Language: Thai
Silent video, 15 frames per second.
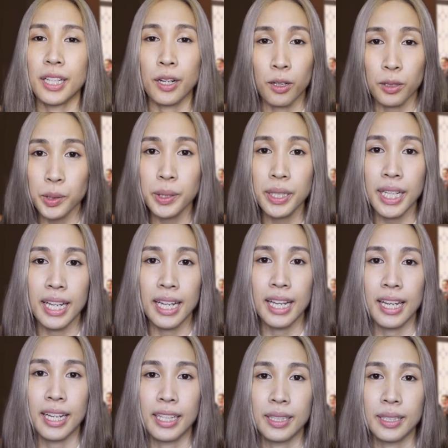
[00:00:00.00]
ของตนเอ
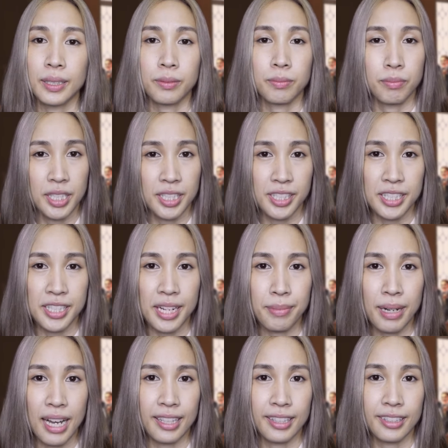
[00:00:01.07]
งมีจรรยา
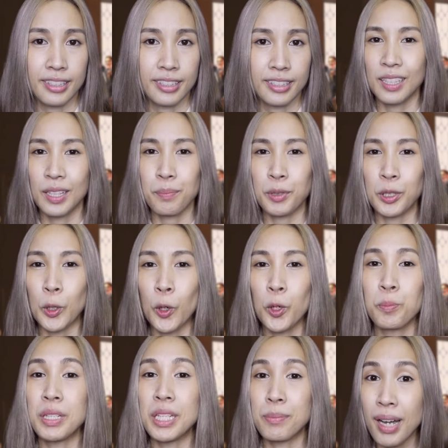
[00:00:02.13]
บรรณเป็นคน
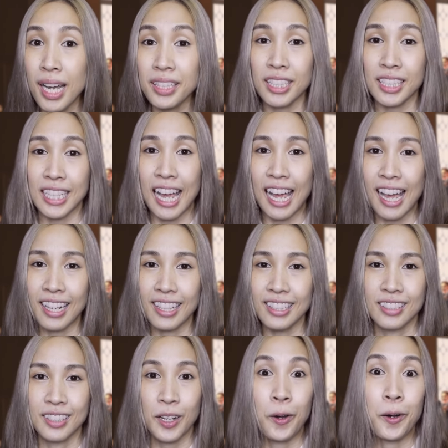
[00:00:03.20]
มีมาตรฐาน
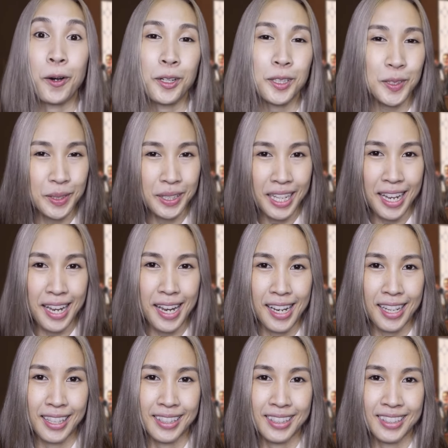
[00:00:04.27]
ของตนเอง
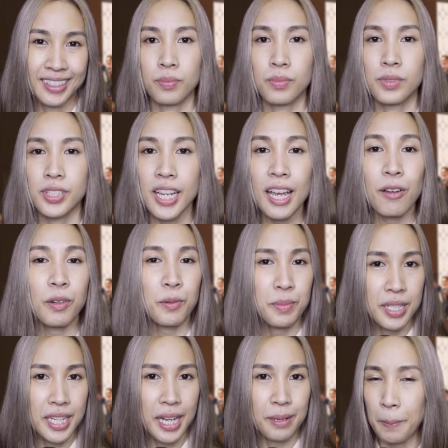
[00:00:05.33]
เจ้าระ
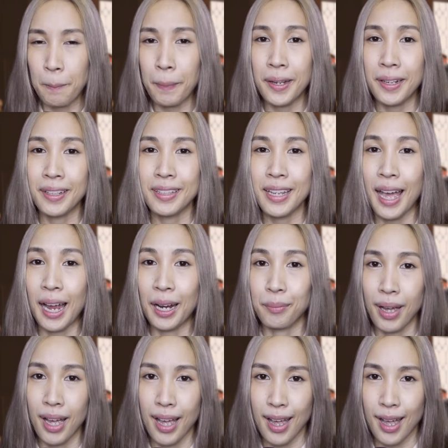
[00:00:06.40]
เบียบเป็นอย่าง
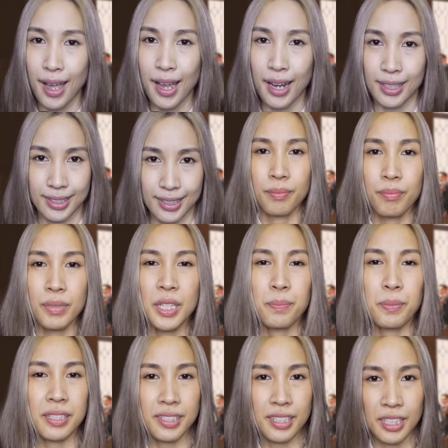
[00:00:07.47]
มากมี
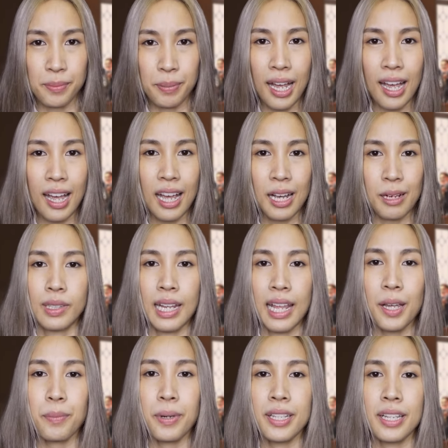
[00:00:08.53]
ประสิทธิภาพ
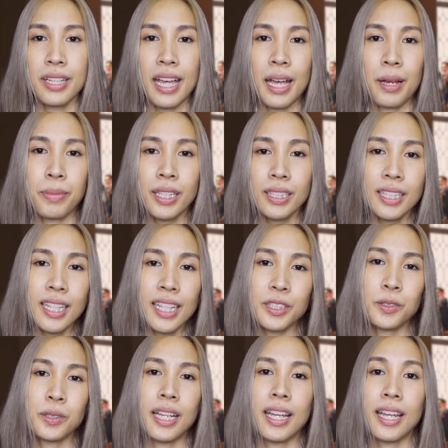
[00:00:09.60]
และพยายามพัฒนา
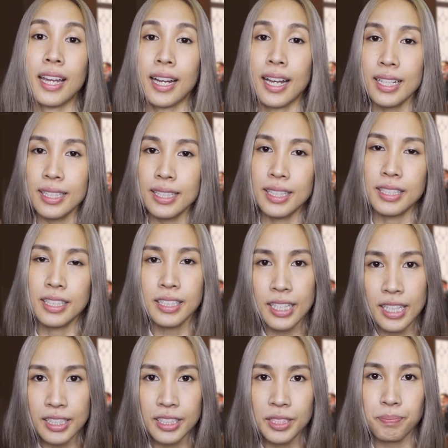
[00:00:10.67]
ตนเองให้ดียิ่ง
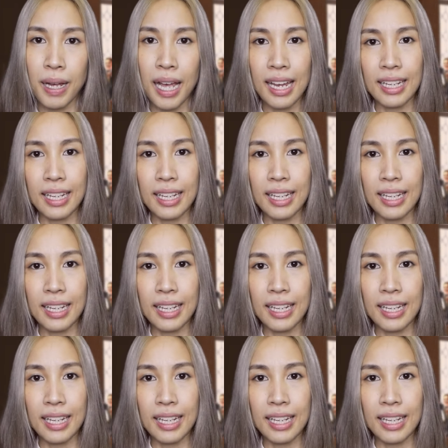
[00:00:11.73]
ยิ่งขึ้นไป